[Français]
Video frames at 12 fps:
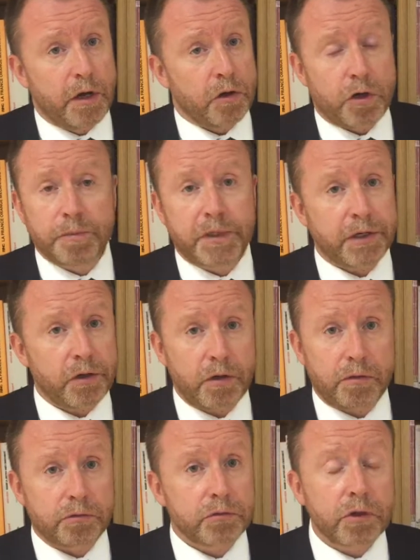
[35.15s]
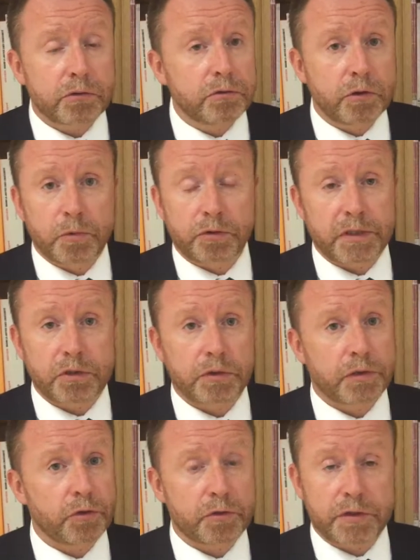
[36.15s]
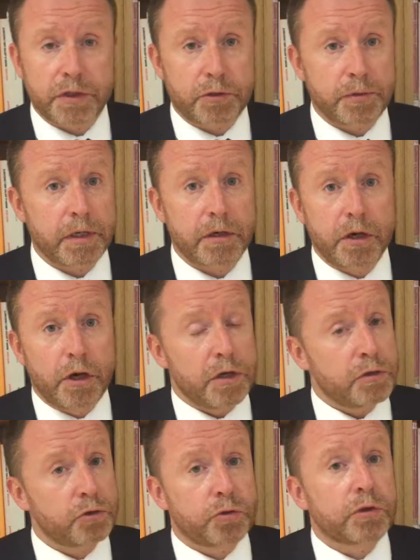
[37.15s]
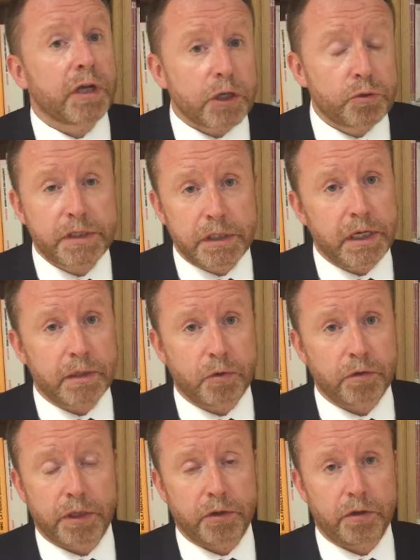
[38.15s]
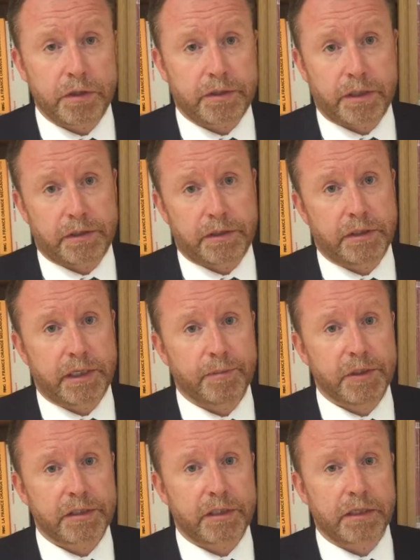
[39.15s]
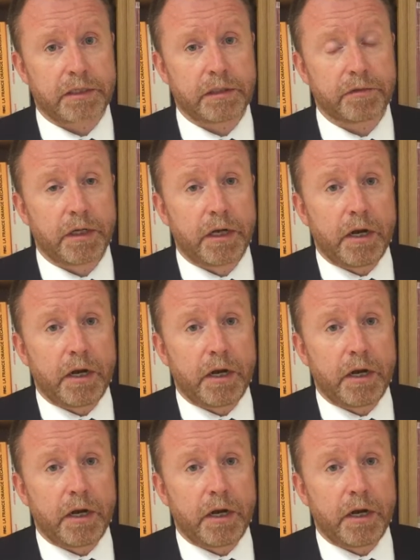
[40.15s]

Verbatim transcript: comme d'ailleurs on note une augmentation des violences sexuelles, ce que traduisent également d'ailleurs les statistiques administratives.